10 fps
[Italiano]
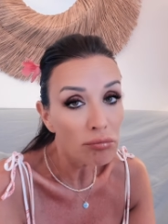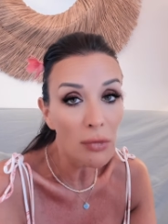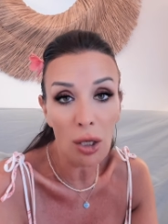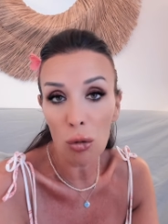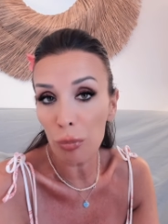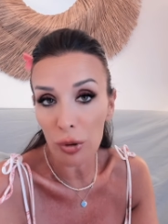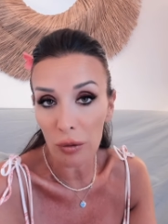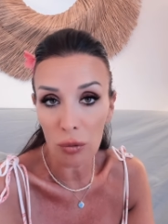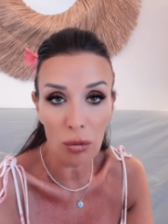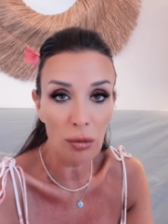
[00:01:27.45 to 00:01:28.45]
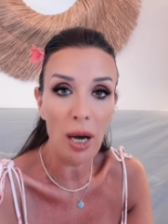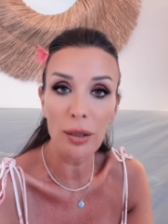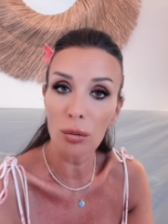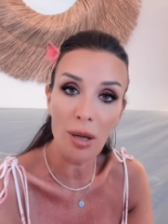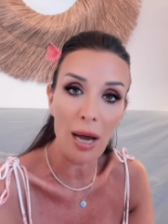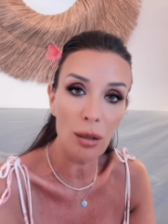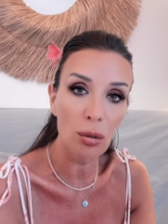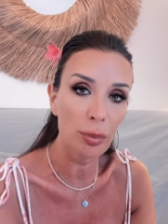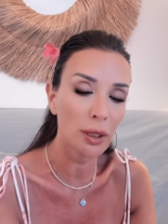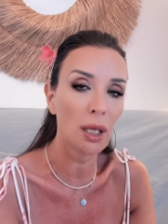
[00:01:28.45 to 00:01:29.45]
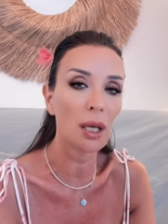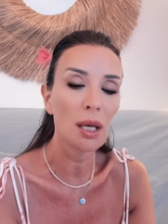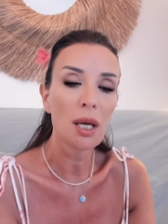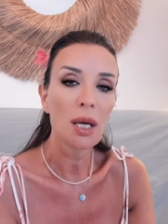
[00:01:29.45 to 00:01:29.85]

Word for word: che non potevo aiutarlo perché